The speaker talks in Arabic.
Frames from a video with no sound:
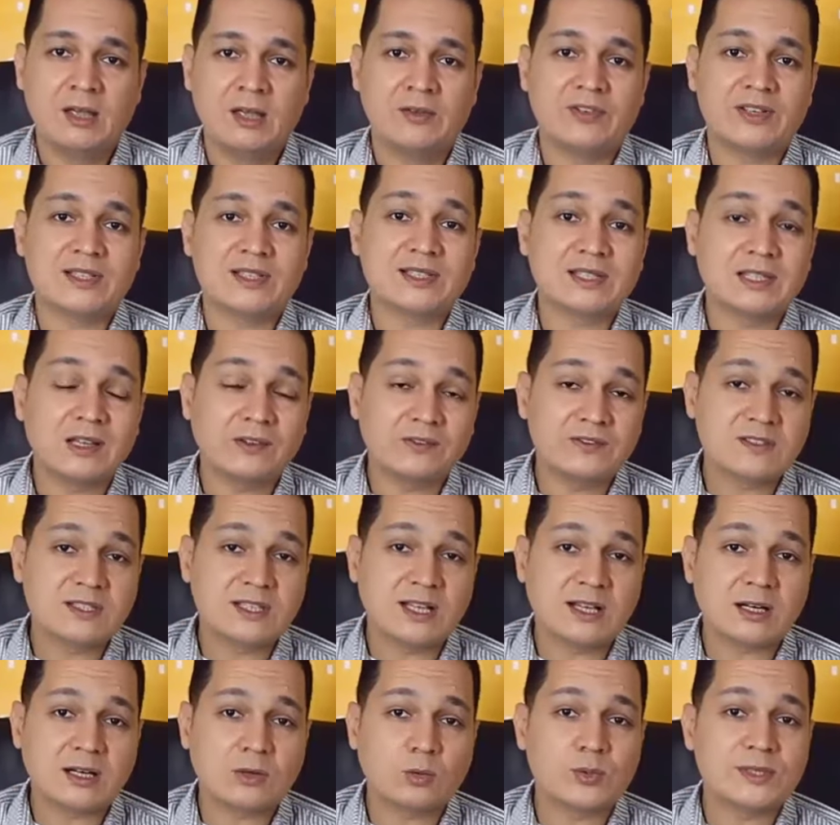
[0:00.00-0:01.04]

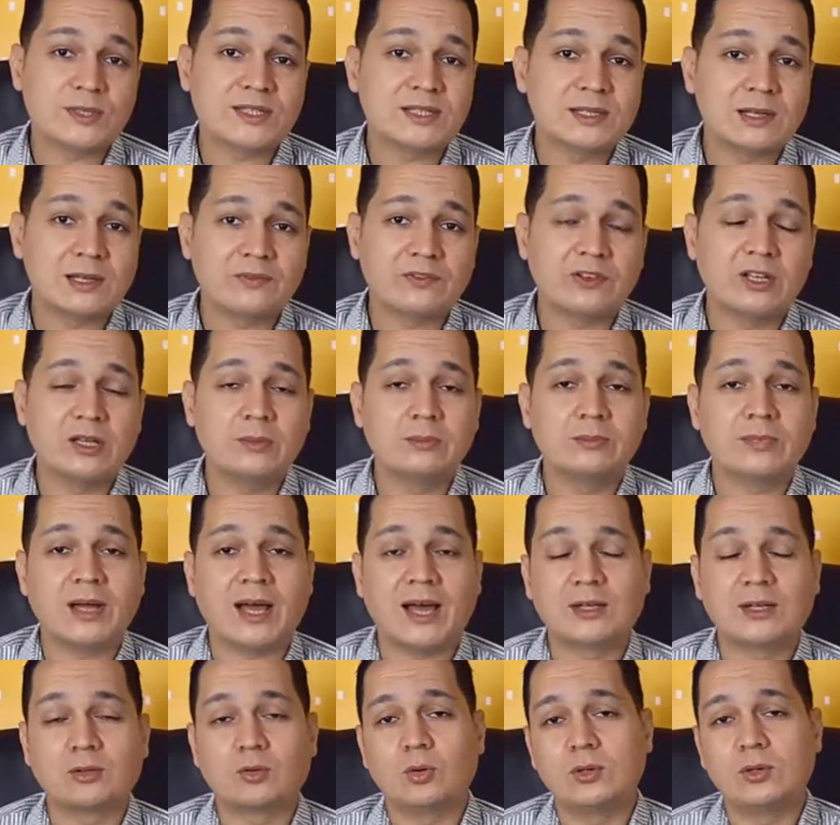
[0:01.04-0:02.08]
فاستفسر واستفهم
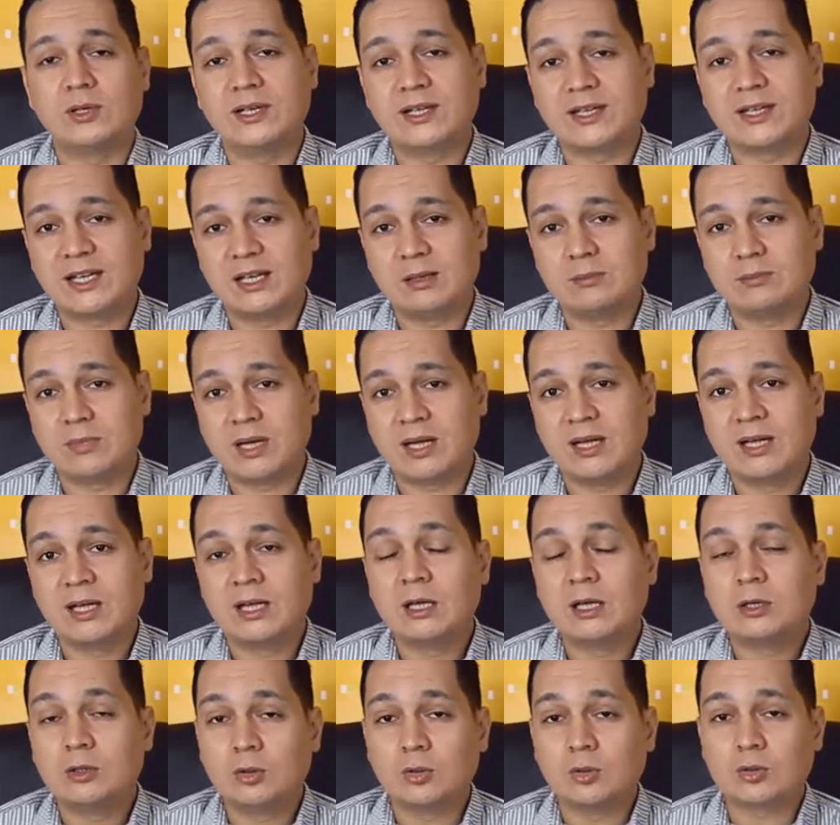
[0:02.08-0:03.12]
عن كل كلمة
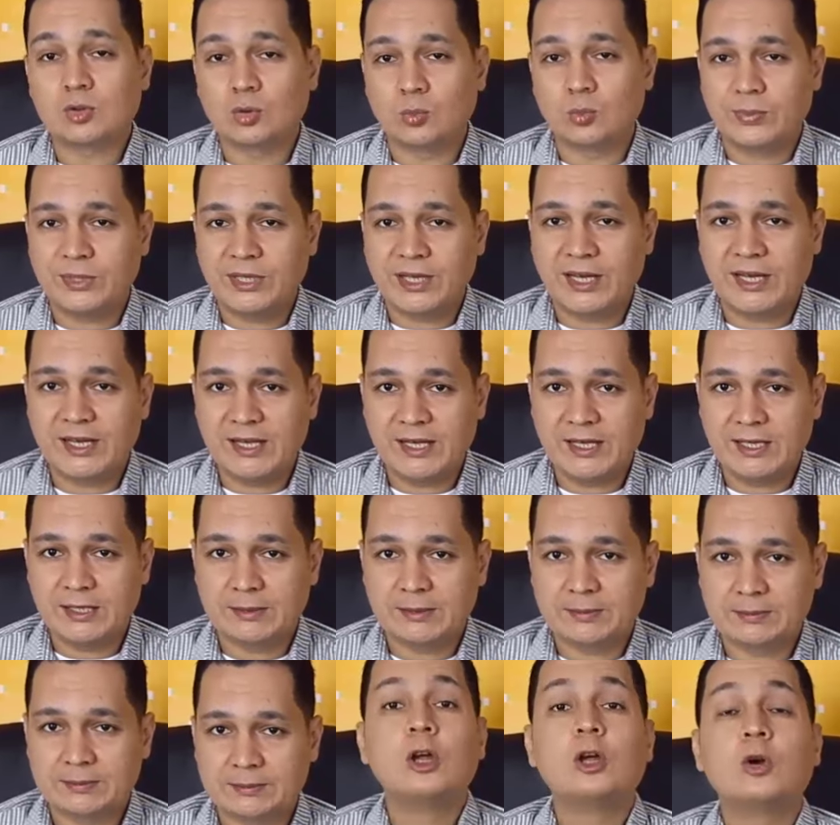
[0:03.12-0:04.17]
يقصد بيها
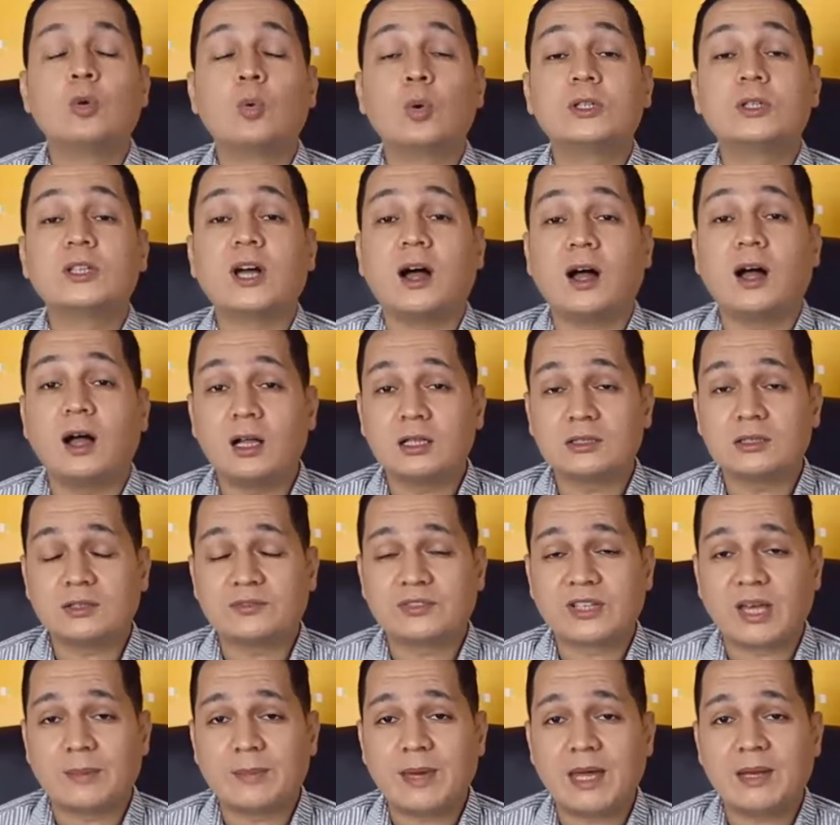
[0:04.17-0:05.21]
ايه
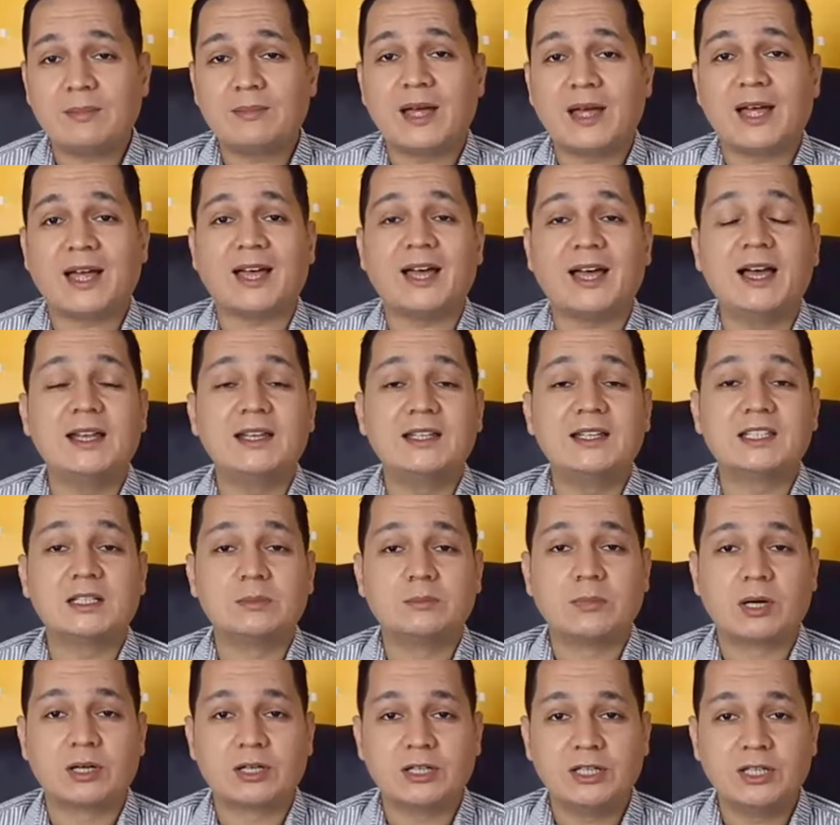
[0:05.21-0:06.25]
وتعاطف كمان مع حالة
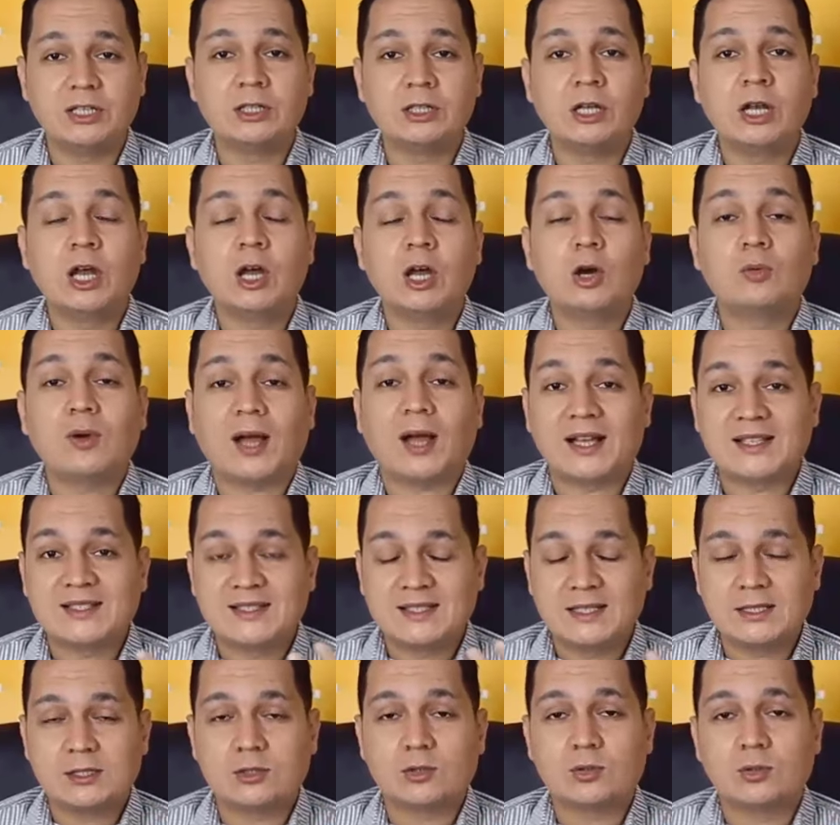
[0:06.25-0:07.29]
المريض
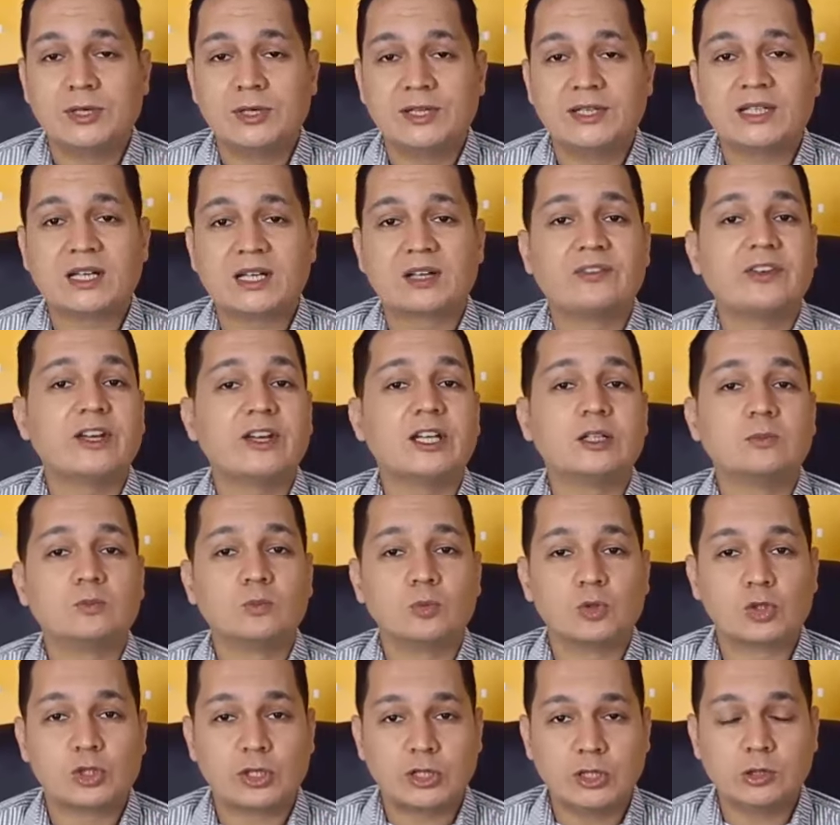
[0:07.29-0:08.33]
وحسسه انك
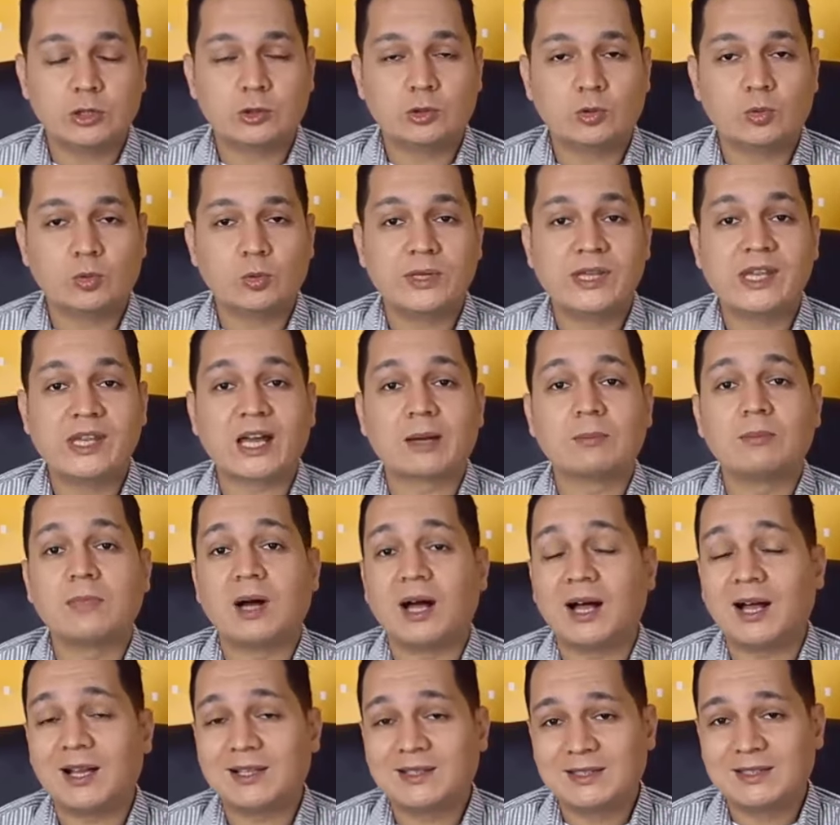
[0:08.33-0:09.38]
فاهم مشكلته وانك
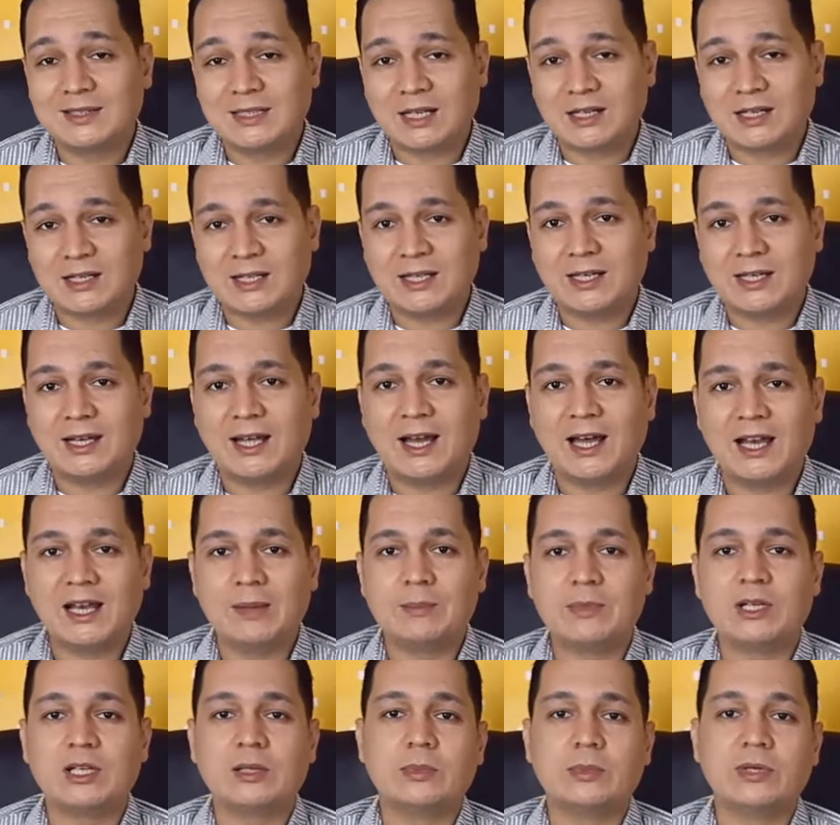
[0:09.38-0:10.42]
مقدر
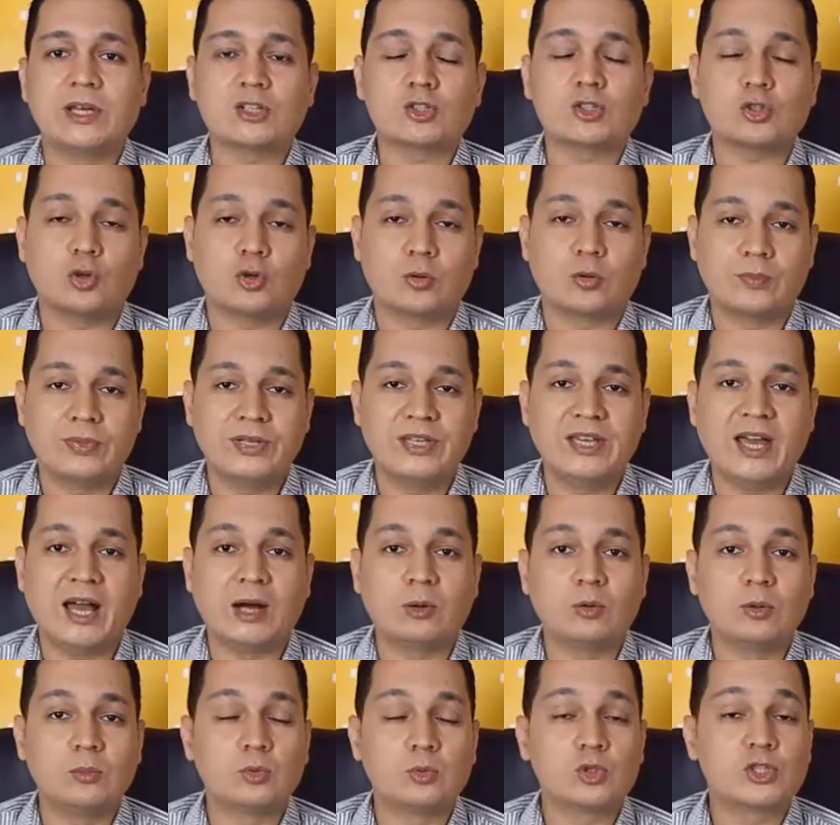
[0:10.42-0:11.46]
الالم اللي بيشعر بيه
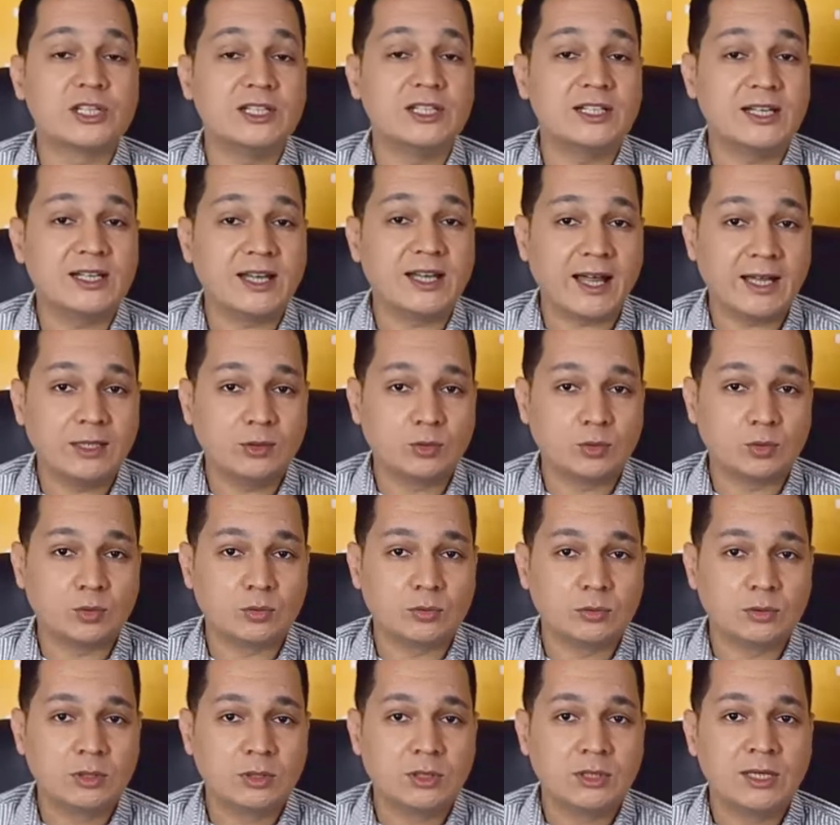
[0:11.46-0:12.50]
او المشكلة اللي عنده